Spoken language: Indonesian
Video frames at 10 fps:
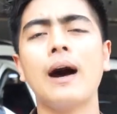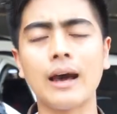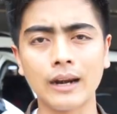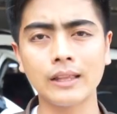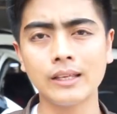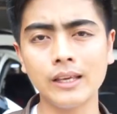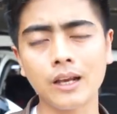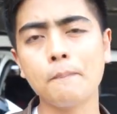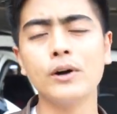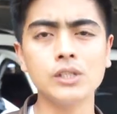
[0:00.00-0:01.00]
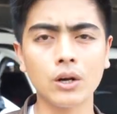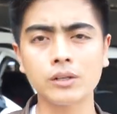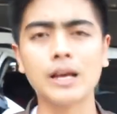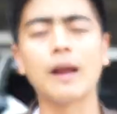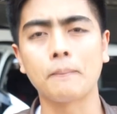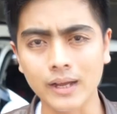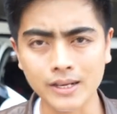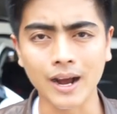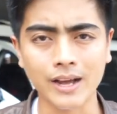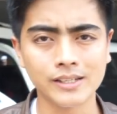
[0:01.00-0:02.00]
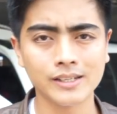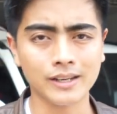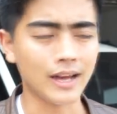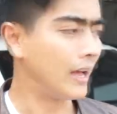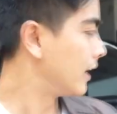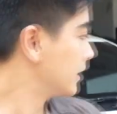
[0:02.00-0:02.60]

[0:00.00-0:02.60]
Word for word: Barat di Kebon Jeruk Jalan Panjang guys nah